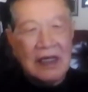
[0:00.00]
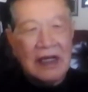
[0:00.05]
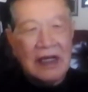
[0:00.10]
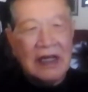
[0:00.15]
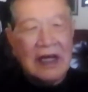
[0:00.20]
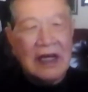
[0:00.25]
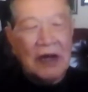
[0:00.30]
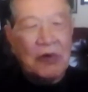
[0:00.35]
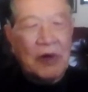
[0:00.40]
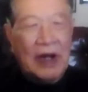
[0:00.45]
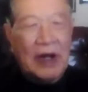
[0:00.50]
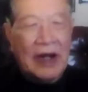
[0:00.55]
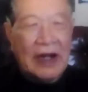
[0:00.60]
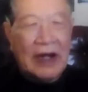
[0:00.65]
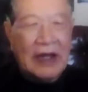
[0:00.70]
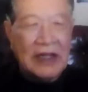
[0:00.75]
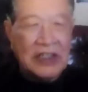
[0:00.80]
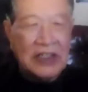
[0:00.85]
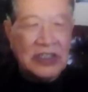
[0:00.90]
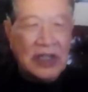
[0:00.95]
应该
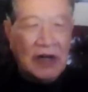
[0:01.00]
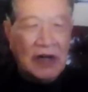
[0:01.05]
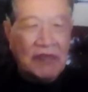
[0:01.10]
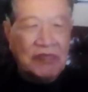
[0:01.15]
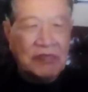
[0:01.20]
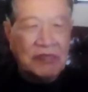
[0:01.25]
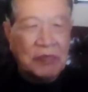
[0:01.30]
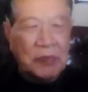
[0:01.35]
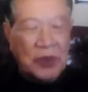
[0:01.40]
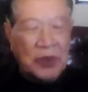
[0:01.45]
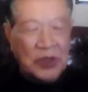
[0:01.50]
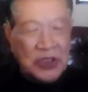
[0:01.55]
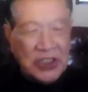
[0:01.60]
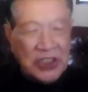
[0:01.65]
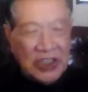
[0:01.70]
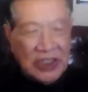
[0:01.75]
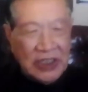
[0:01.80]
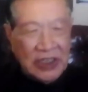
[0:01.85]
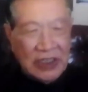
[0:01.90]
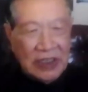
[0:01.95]
关爱一下父母
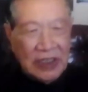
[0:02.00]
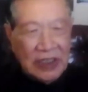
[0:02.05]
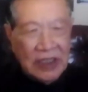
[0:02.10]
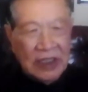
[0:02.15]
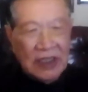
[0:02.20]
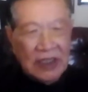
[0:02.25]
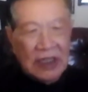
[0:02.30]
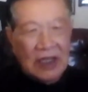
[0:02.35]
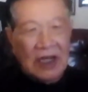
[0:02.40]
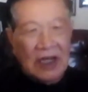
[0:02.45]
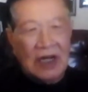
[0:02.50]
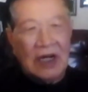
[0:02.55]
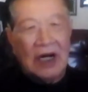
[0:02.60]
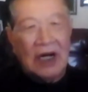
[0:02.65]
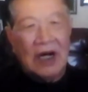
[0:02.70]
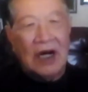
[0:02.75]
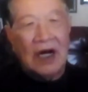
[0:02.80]
亲。对，